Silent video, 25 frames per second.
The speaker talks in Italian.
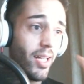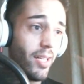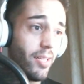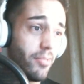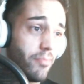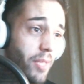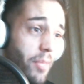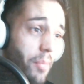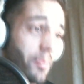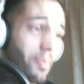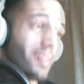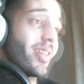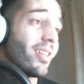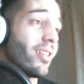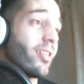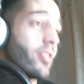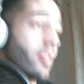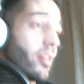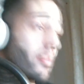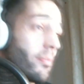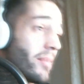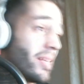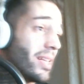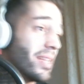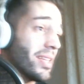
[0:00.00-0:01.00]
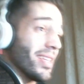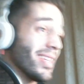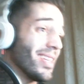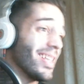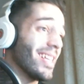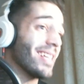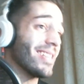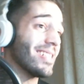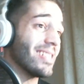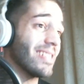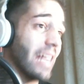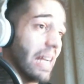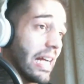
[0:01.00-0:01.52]
Mi è passato il mal di
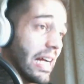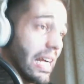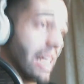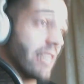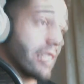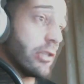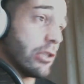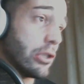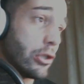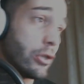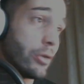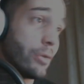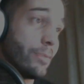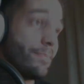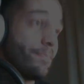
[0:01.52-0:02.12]
testa, cazzo.